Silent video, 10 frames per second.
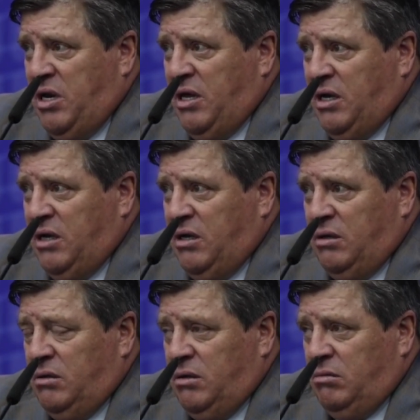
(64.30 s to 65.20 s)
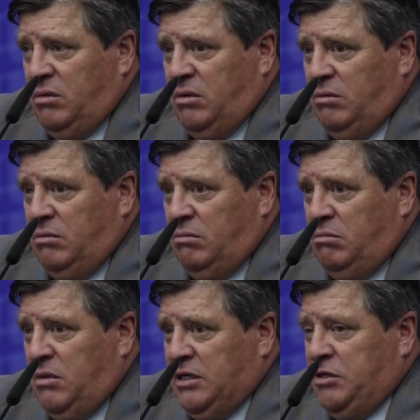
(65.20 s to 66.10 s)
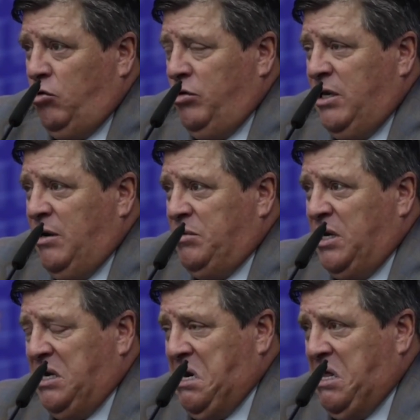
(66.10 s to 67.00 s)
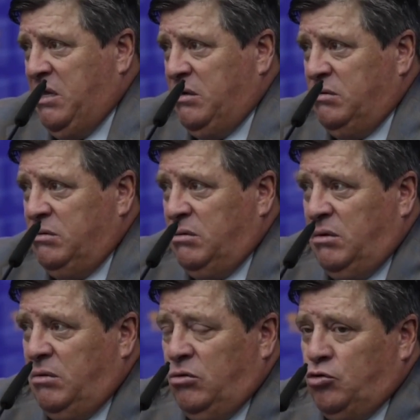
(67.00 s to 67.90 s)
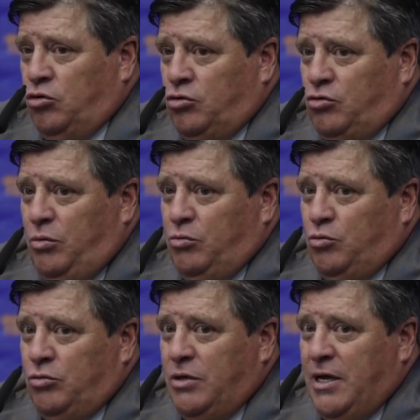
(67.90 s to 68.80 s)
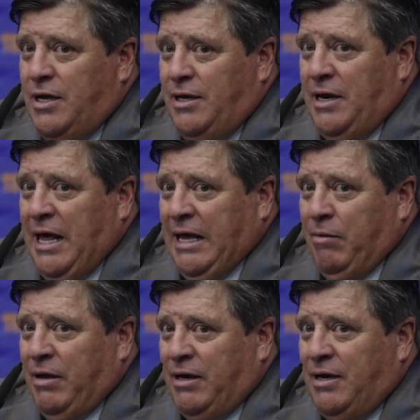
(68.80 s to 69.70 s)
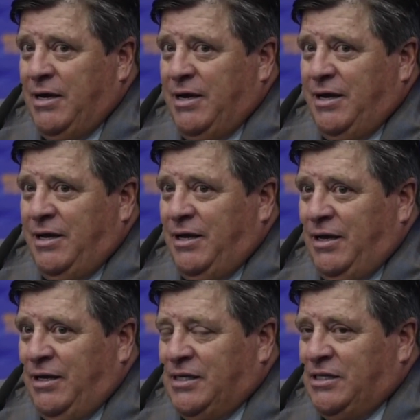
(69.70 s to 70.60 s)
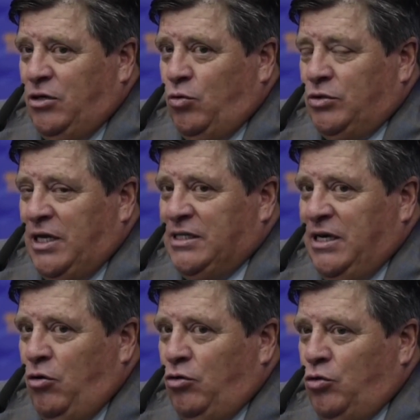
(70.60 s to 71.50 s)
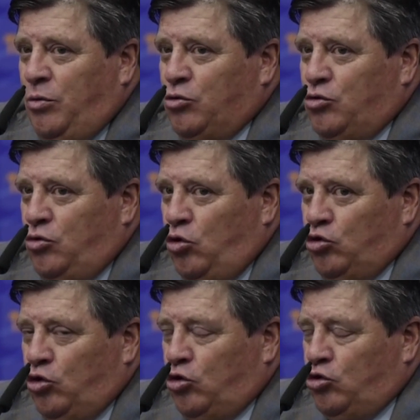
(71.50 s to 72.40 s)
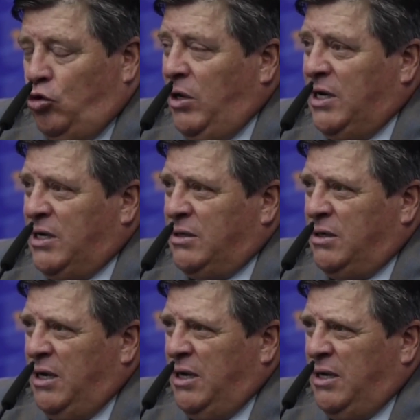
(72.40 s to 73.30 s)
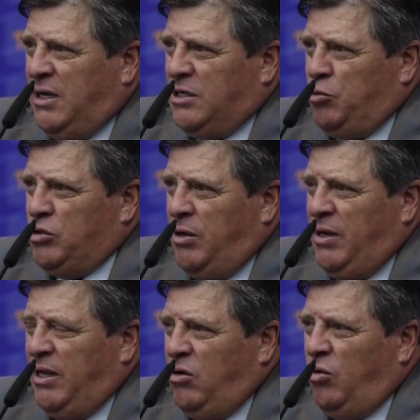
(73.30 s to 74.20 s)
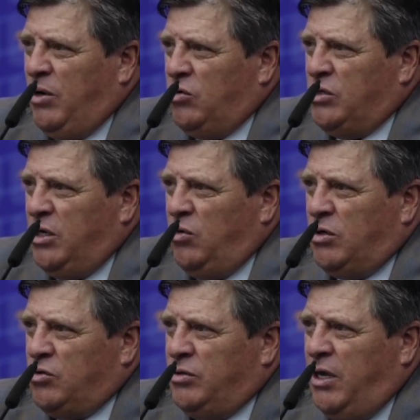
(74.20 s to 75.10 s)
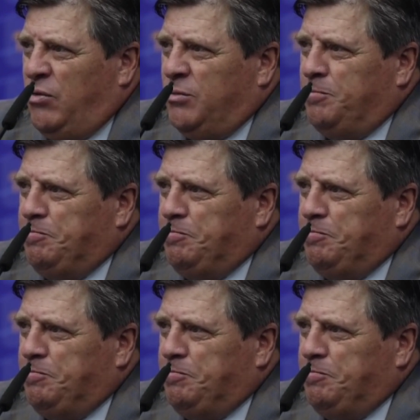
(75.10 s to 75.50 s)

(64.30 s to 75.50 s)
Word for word: hay nada que mm, decir hoy del arbitraje, nada. Nosotros tuvimos nada que ver eh, esa circunstancia, hoy tuvimos nosotros toda la, responsabilidad de no haber conseguido el resultado,